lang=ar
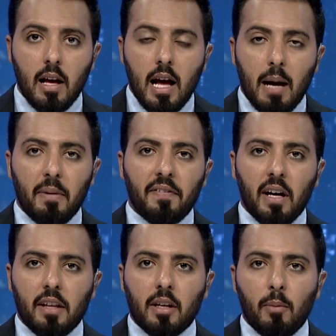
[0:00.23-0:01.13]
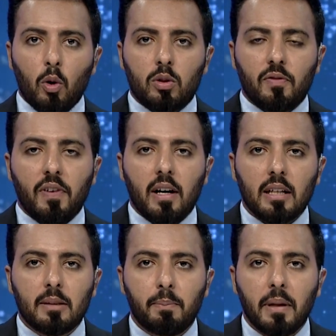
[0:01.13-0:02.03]
أما في حضرموت
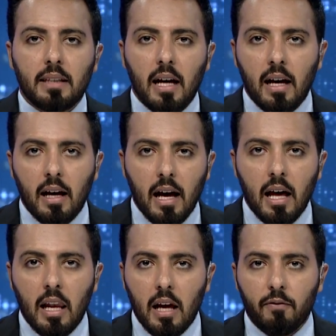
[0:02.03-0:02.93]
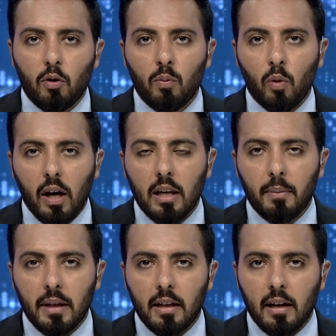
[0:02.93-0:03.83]
فقد بدأ آلاف
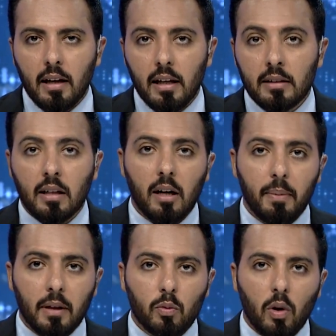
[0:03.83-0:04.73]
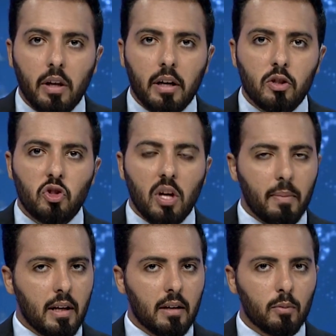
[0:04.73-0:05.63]
المعلمين إضرابا كليا
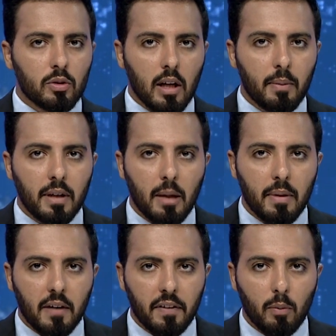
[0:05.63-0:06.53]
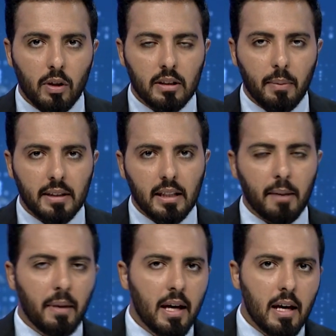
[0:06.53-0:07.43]
شاملا مطالبين برفع
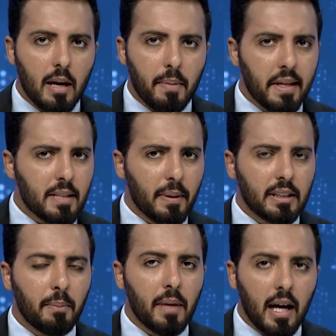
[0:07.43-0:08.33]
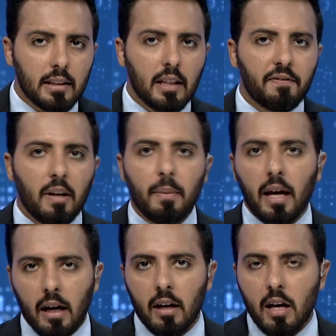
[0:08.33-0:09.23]
مرتباتهم بنسبة
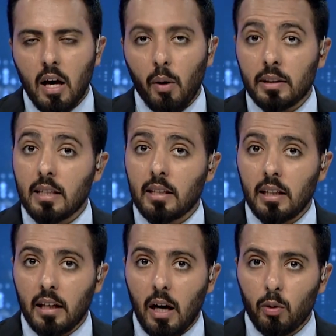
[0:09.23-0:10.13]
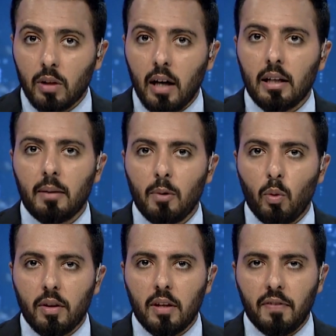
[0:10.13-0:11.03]
100% وتصحيح أوضاعهم
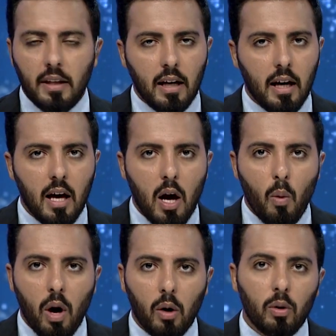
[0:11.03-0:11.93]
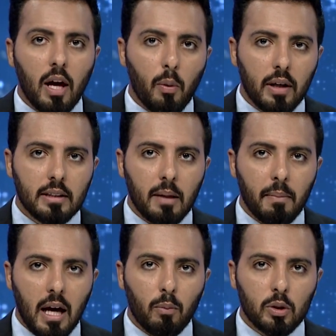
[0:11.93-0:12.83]
الوظيفية وعلاواتهم
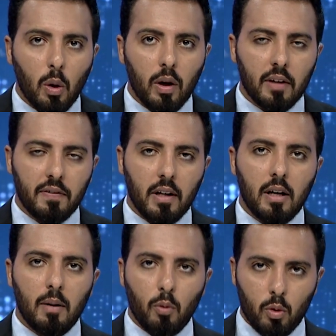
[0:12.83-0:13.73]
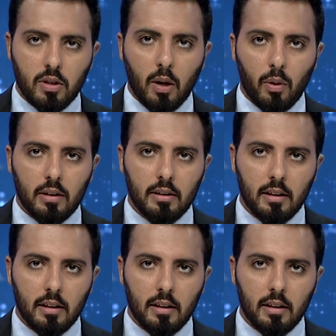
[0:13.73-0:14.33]
المتوقفة منذ سنوات